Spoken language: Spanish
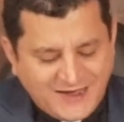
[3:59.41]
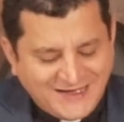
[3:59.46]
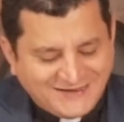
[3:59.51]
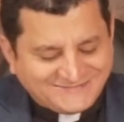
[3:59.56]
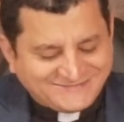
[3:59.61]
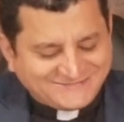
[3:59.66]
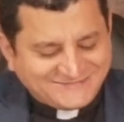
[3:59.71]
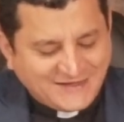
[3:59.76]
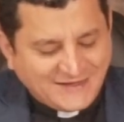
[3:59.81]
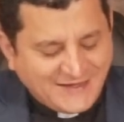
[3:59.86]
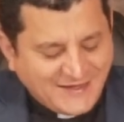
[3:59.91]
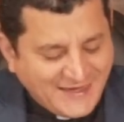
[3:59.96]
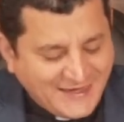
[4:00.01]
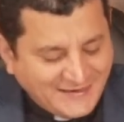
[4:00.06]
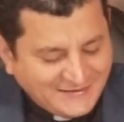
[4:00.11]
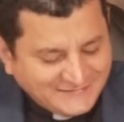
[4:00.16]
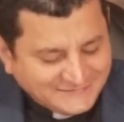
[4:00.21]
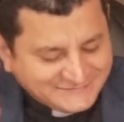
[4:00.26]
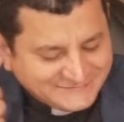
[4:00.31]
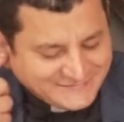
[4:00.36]
hasta
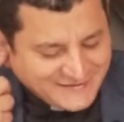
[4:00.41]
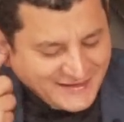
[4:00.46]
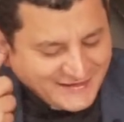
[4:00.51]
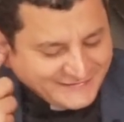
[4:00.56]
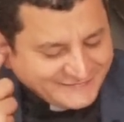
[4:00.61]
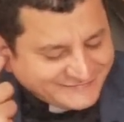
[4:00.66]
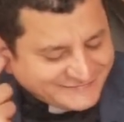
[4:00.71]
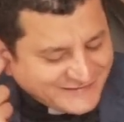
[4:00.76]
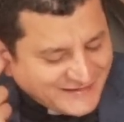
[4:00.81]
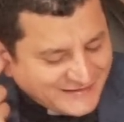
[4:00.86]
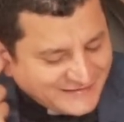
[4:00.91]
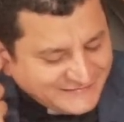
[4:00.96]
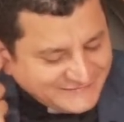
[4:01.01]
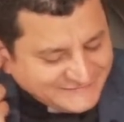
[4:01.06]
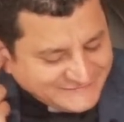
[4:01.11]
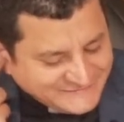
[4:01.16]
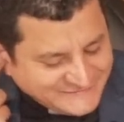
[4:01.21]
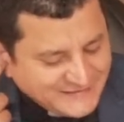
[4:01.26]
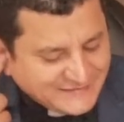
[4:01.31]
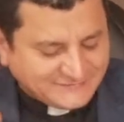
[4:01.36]
el
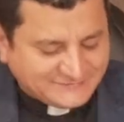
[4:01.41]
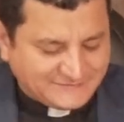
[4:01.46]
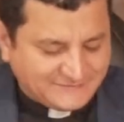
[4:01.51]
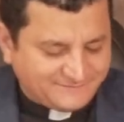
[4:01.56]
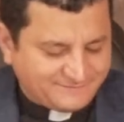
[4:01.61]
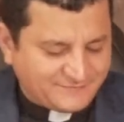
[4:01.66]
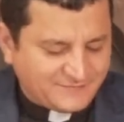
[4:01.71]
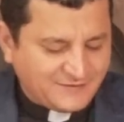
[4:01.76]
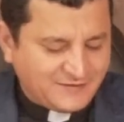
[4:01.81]
37.